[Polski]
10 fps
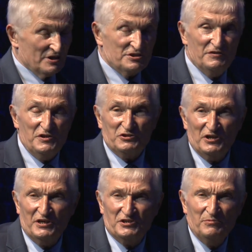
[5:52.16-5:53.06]

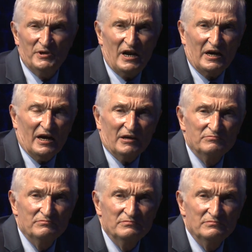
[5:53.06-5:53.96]
rzeczywiście leczymy raka.
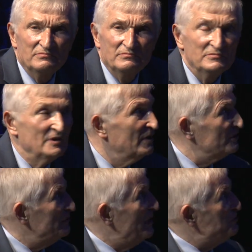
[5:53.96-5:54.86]

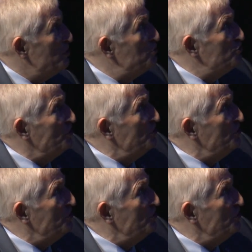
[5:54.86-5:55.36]
Zobaczcie, trzy